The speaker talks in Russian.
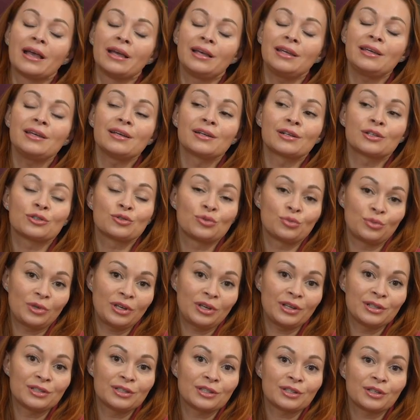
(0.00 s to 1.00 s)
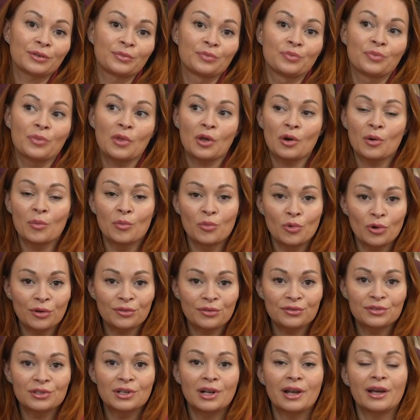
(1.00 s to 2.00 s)
И, разумеется, на
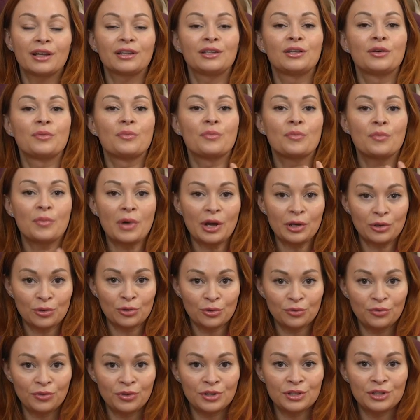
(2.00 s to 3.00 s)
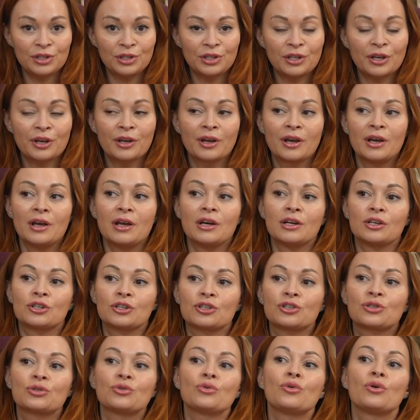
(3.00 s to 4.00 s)
мой взгляд, мое видение,
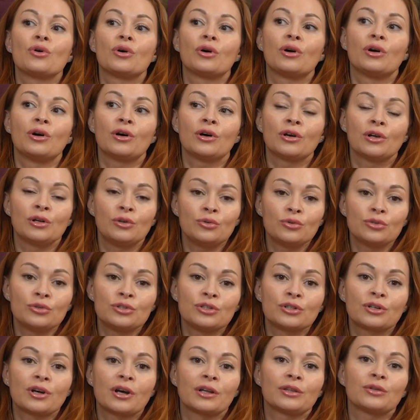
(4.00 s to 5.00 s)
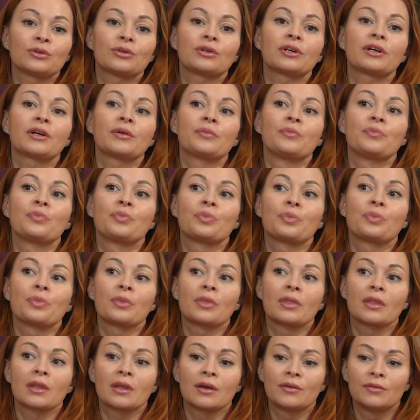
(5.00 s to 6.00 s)
что э, люди, которые
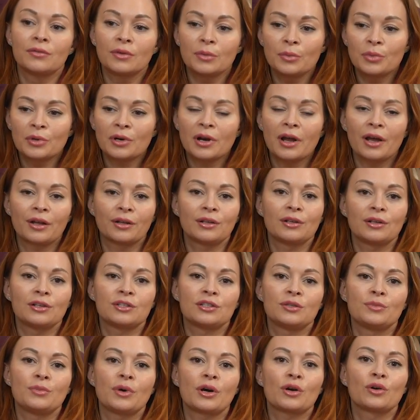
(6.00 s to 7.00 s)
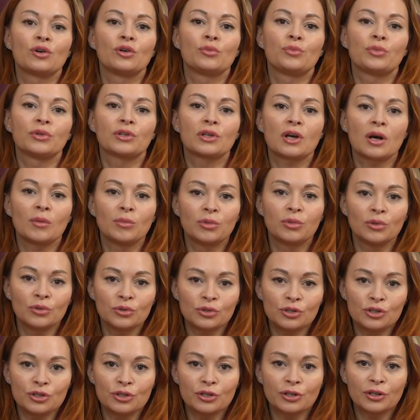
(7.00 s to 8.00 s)
выбирают для себя роль
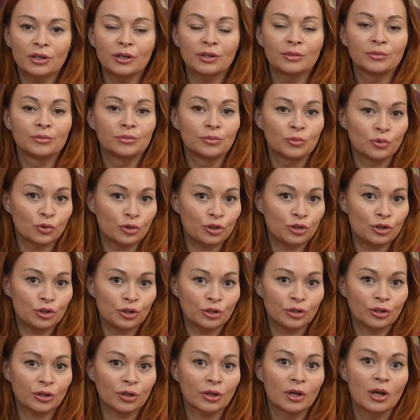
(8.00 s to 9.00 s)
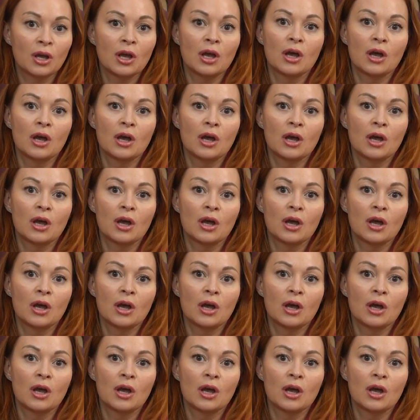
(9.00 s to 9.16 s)
подкаблучника, мужчины,